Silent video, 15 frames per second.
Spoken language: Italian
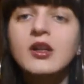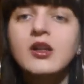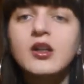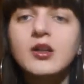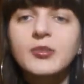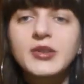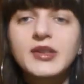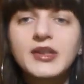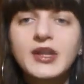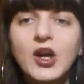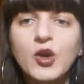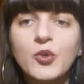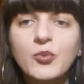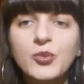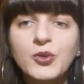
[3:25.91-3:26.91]
eh, perché
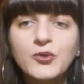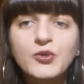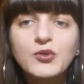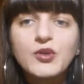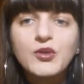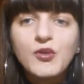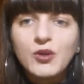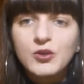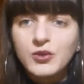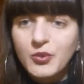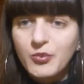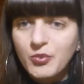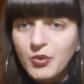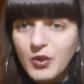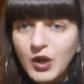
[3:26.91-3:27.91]
ha un profumo
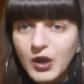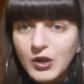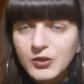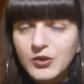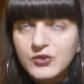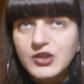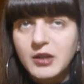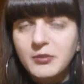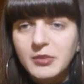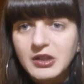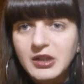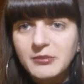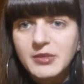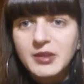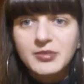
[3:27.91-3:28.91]
molto buono, cioè
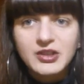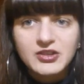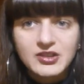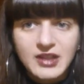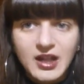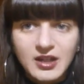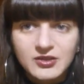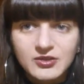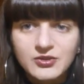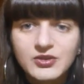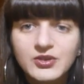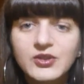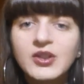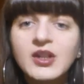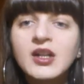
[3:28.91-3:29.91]
almeno a me piace
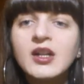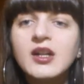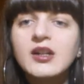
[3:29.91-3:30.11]
tanto,